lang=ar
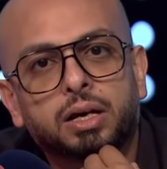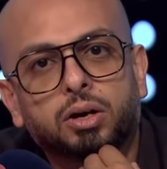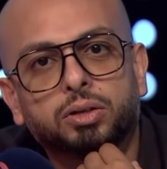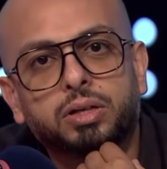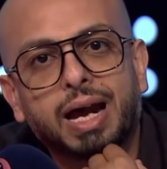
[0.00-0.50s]

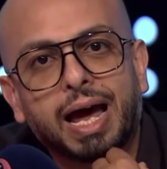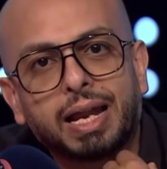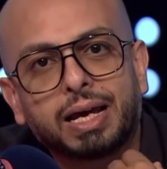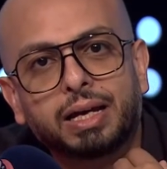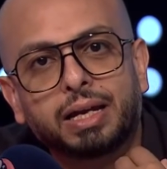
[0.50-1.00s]
قادره
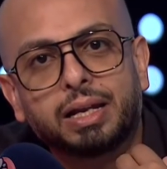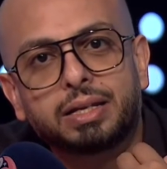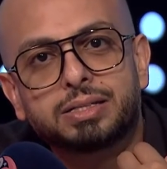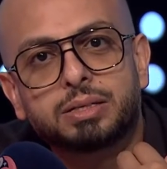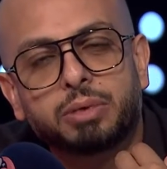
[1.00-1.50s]
على
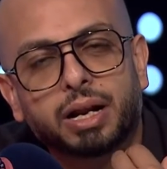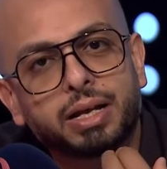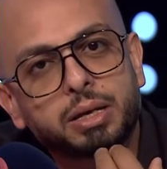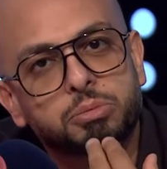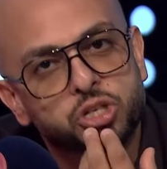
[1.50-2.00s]

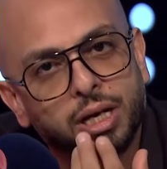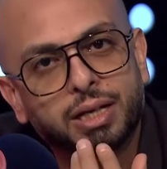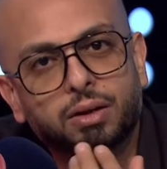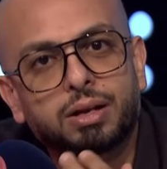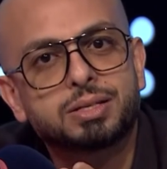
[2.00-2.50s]
الاستمراريه
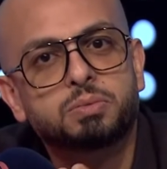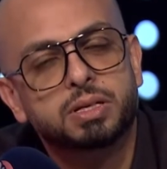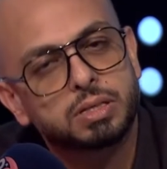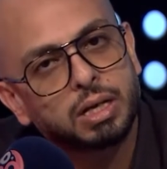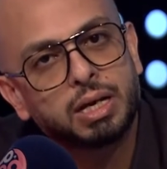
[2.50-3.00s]
بالشكل ده لازم
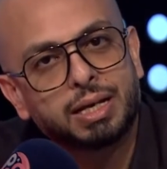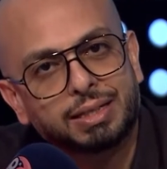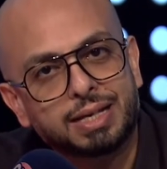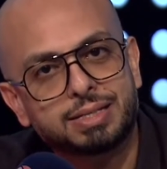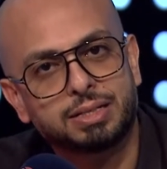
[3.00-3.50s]
يحصل
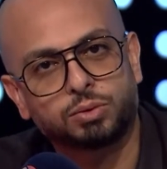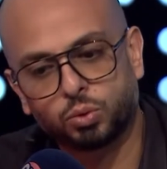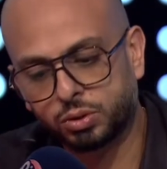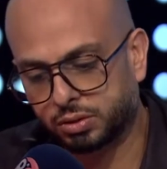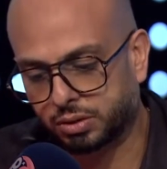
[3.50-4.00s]
تحسين
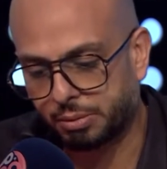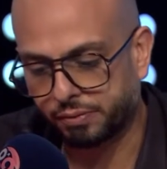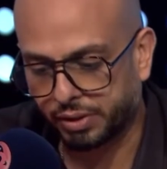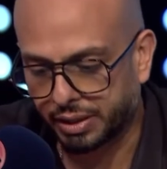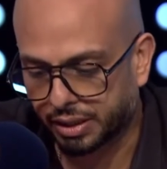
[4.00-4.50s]
وقلت طبعا
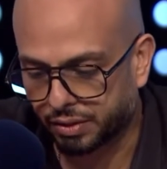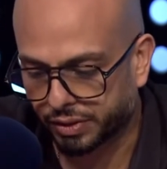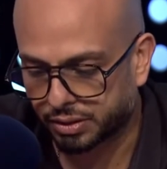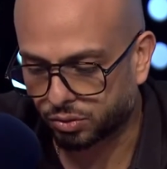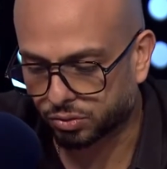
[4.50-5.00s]
في اللينك اللي
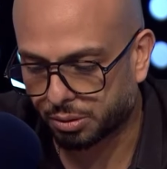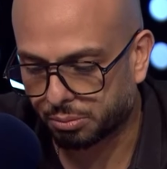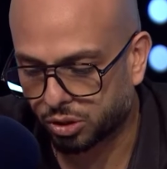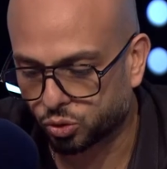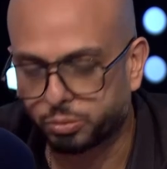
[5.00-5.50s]
فات ان
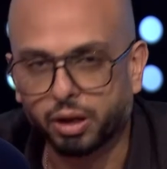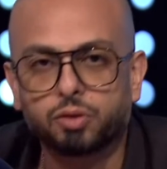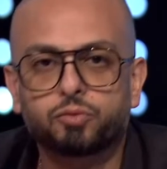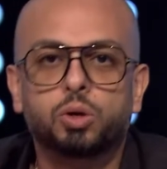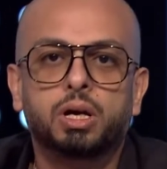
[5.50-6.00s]
طبعا برضو
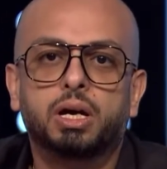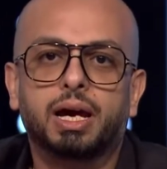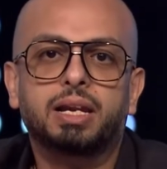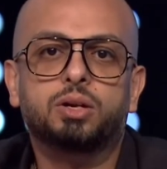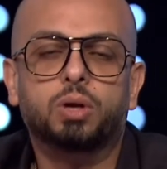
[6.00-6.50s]
بيعرفوا
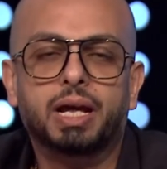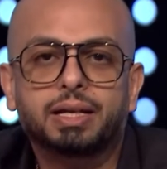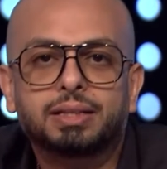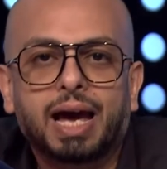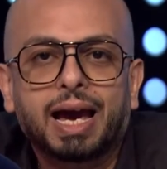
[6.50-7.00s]
هل
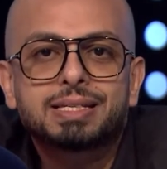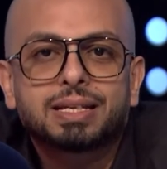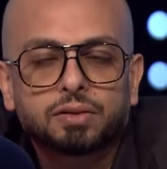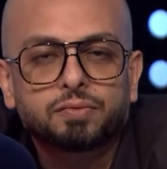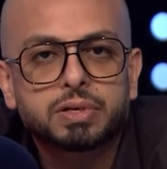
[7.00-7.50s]
الولايات عايزه
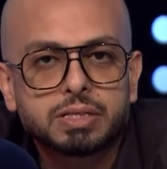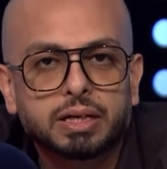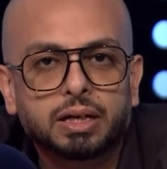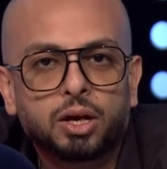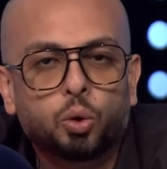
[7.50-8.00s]

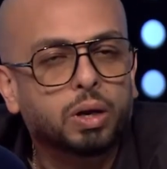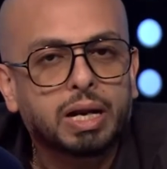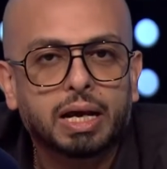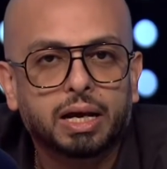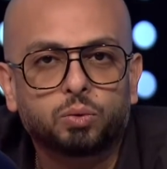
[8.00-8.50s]
تنفصل ولا
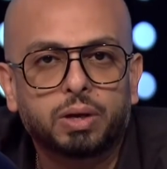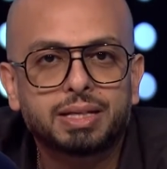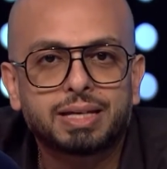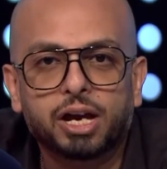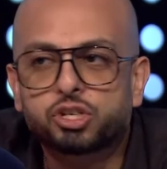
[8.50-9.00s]
لا الولايه
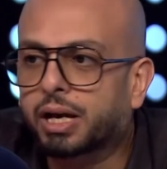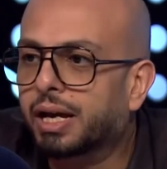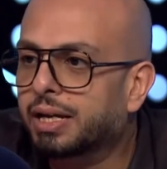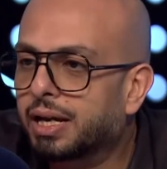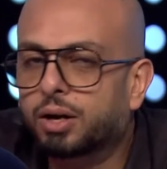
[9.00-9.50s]
دي عايشه
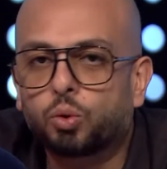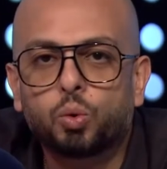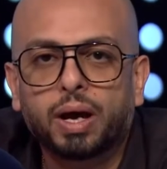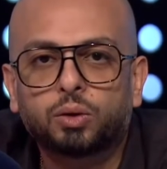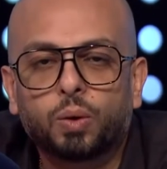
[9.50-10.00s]
كانها كل
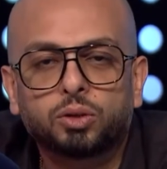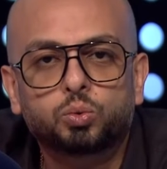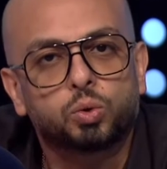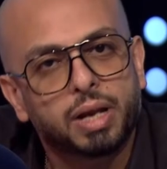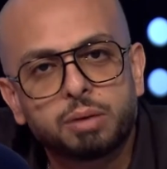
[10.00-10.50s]
واحد لوحده
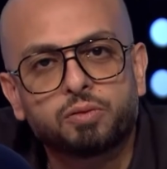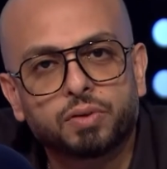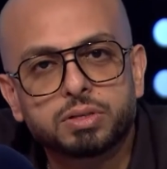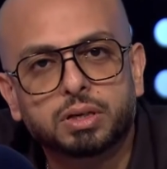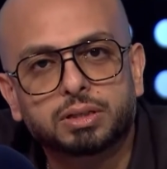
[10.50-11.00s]
ولايه
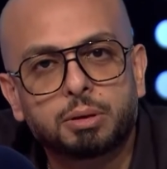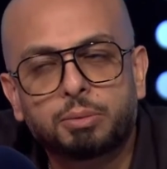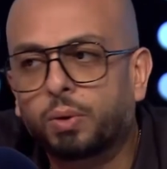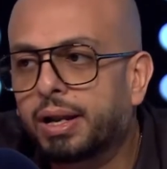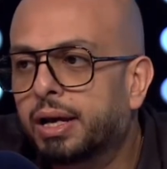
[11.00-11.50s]
منفصله
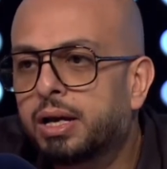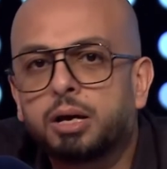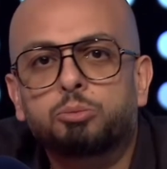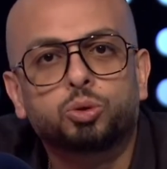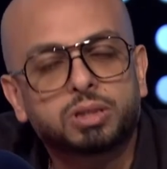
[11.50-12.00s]
تماما ولا
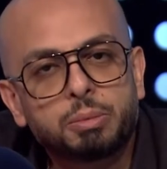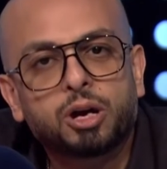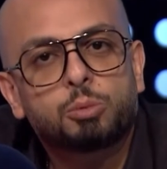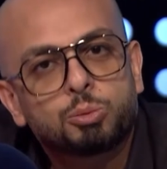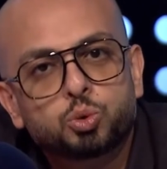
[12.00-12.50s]

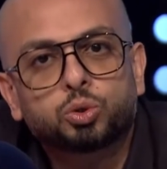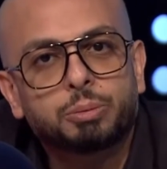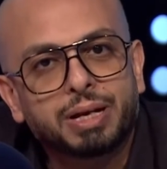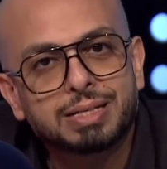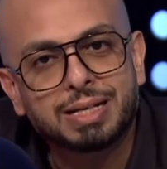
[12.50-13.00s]
مندمجه ومبسوطه
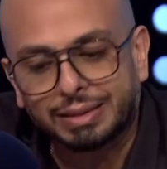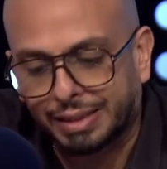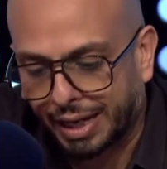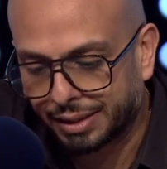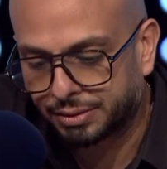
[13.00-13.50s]
من هذا
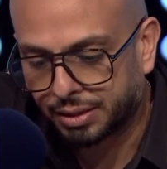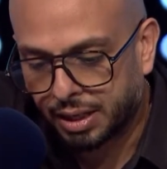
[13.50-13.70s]
الاتحاد